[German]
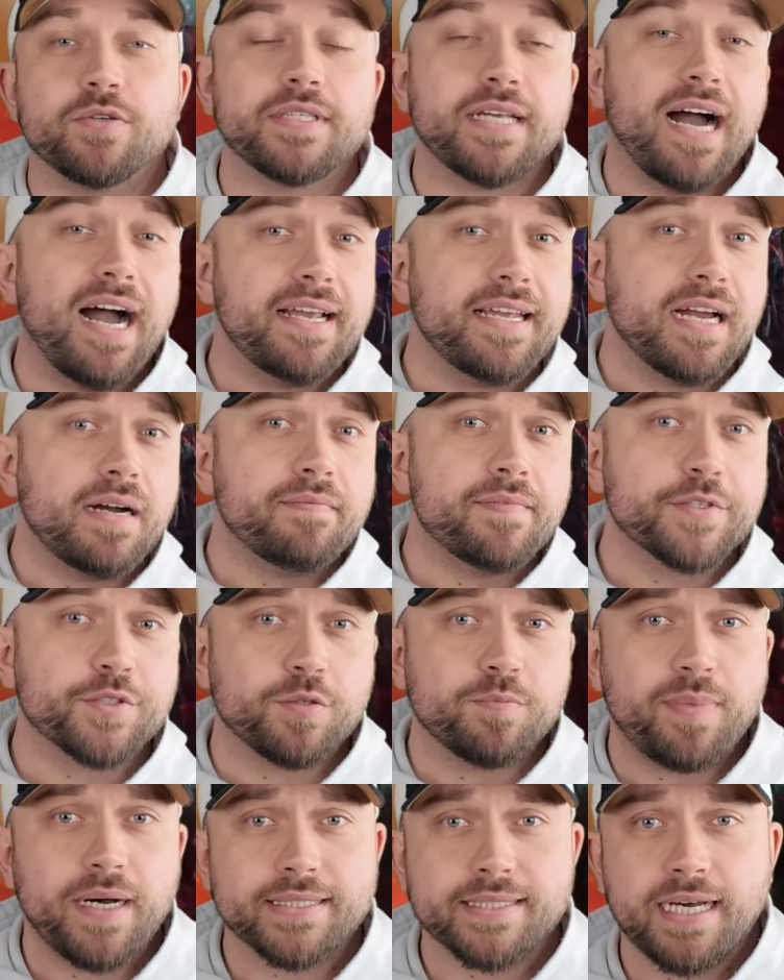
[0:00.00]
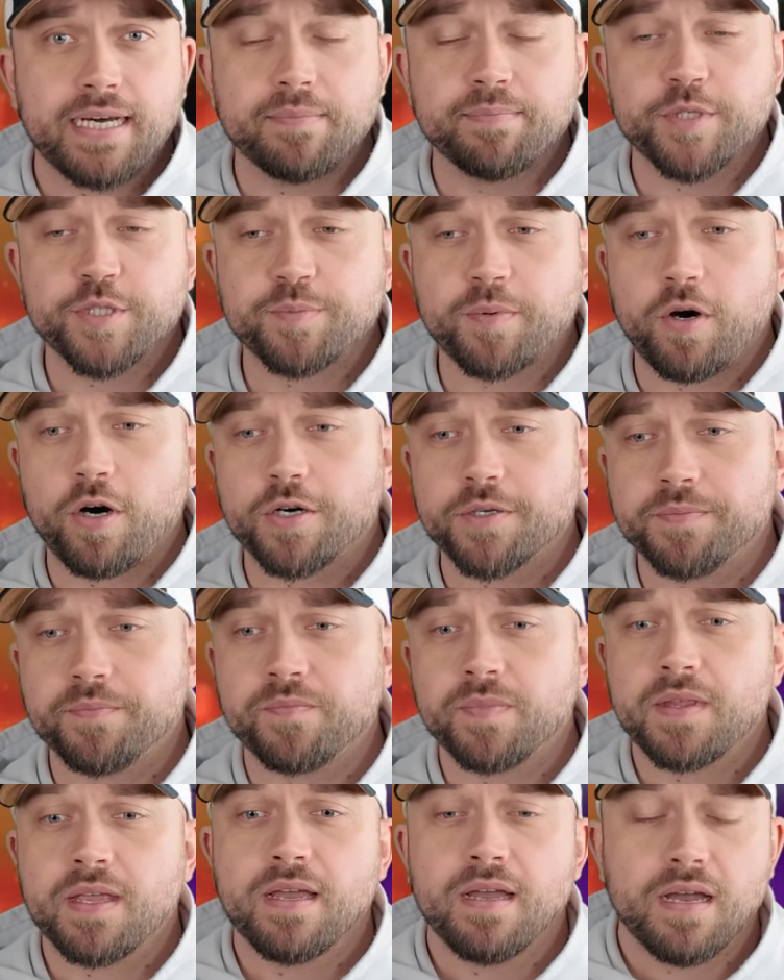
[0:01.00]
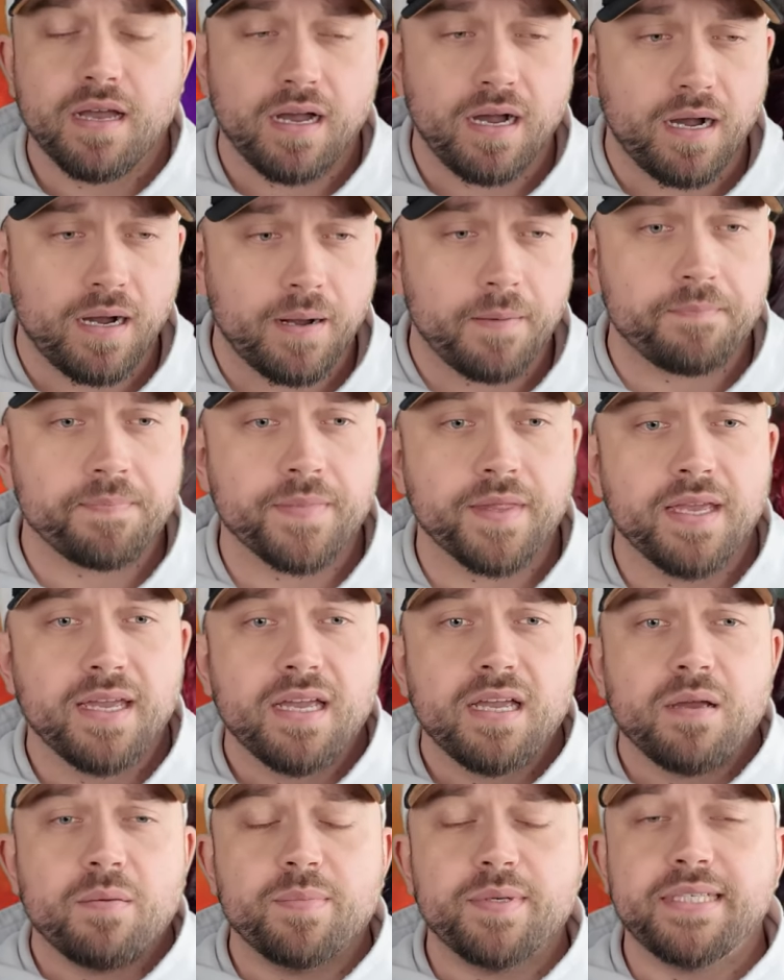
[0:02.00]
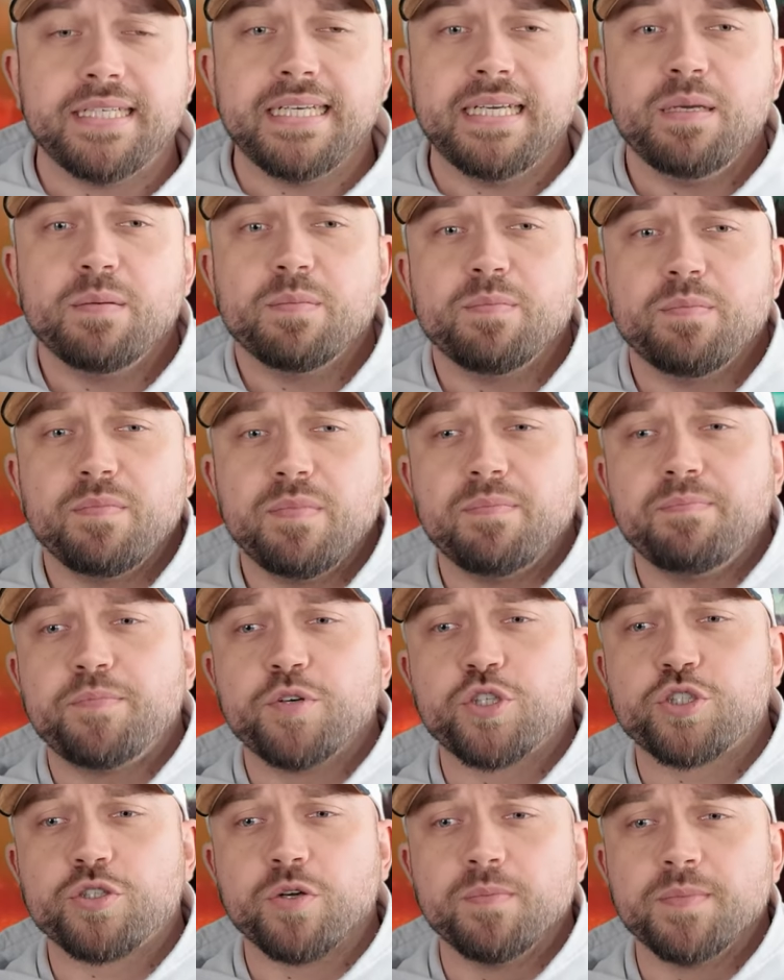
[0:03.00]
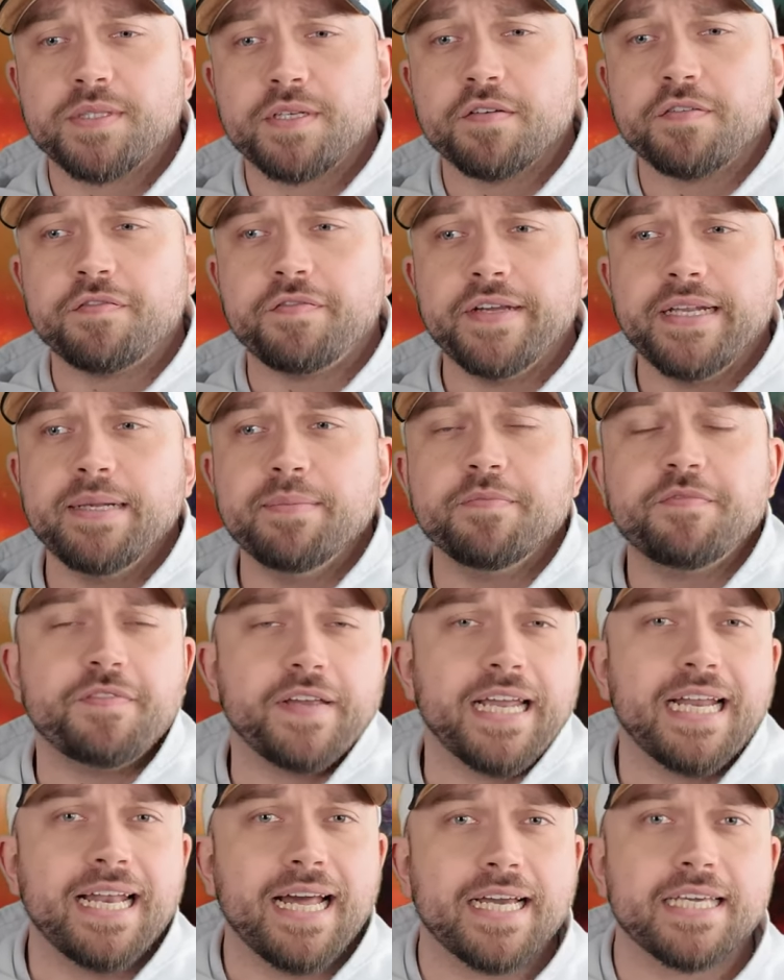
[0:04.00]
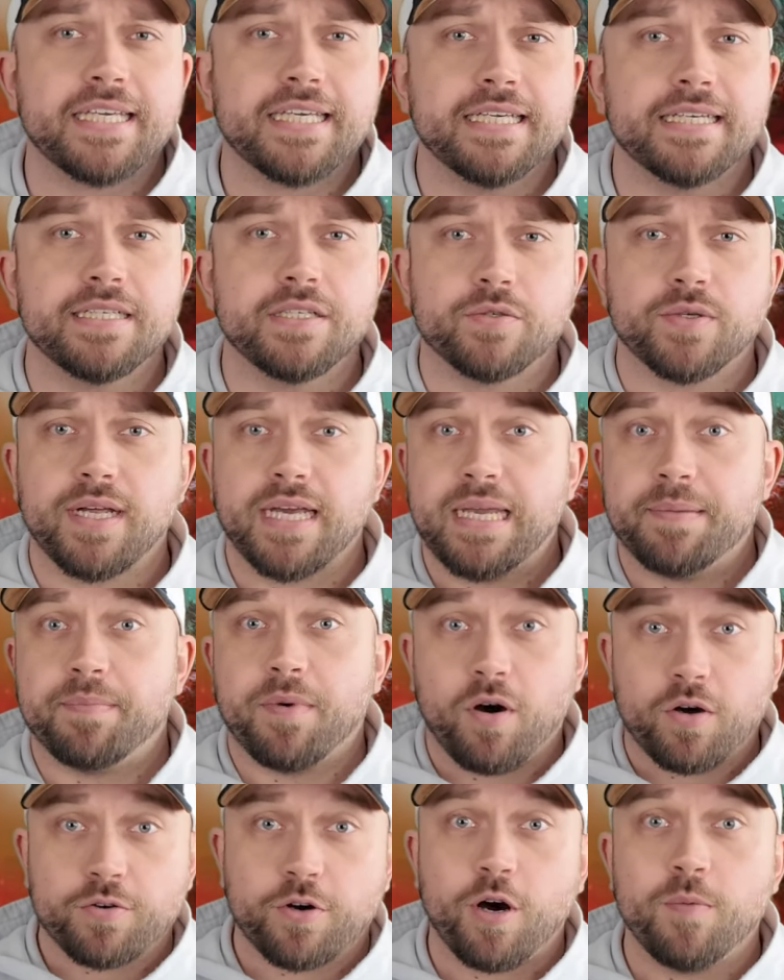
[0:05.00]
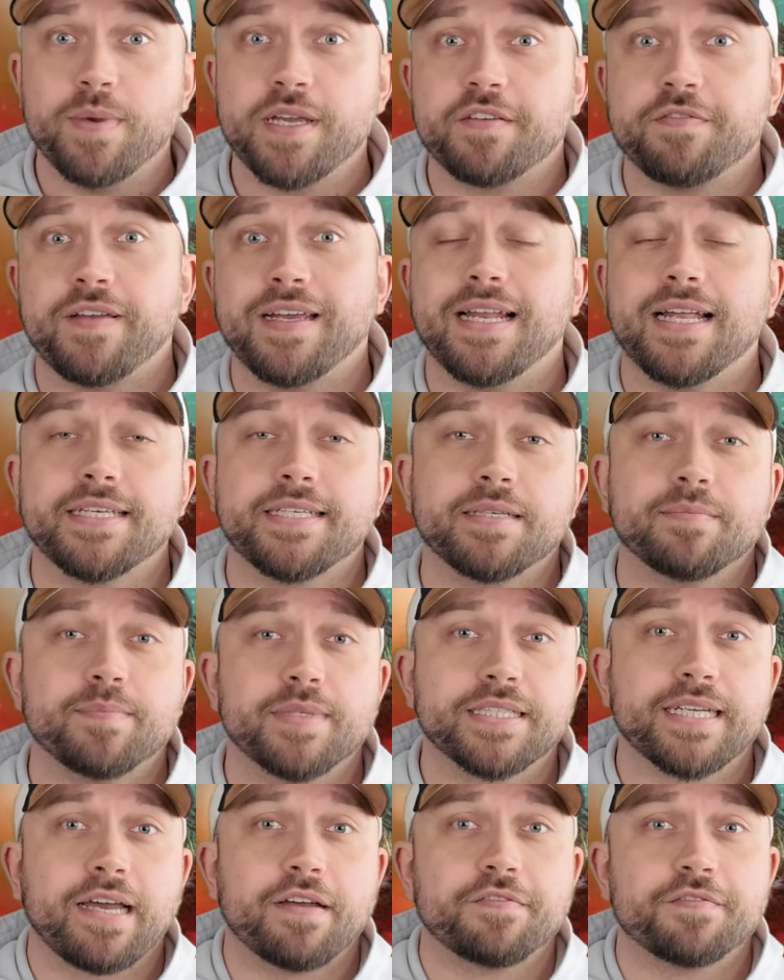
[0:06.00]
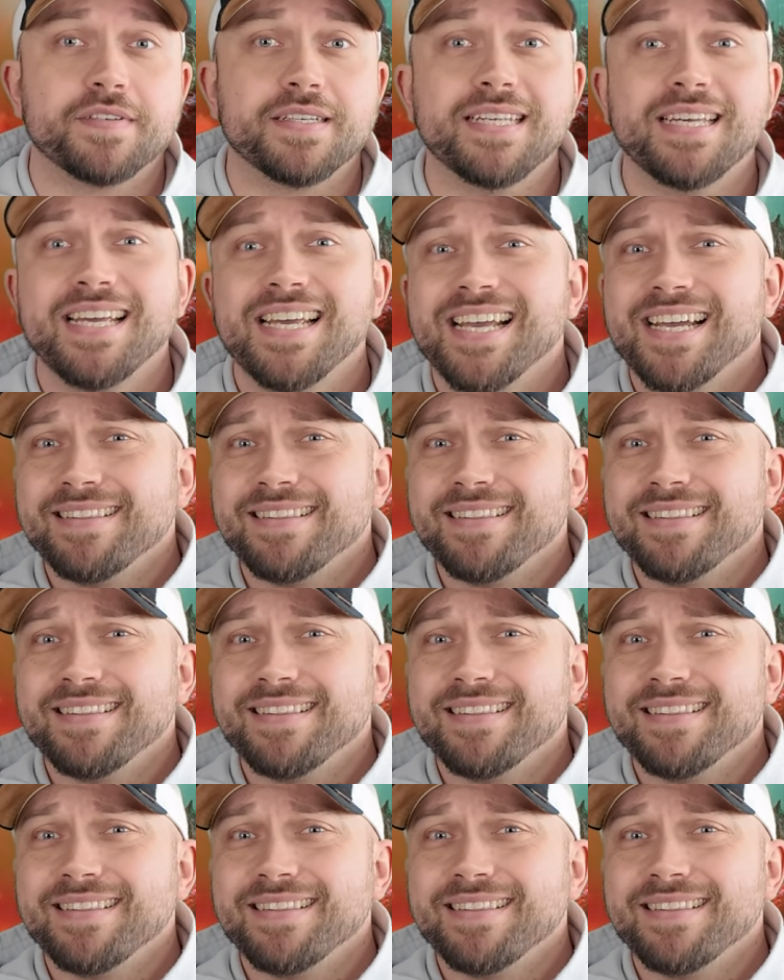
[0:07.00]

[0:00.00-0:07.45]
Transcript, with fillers: Und ja, hier haben wir so ein paar Sachen besprochen, ähm, die bestimmte Filmfehlerchen oder eben auch Comicfehlerchen betreffen,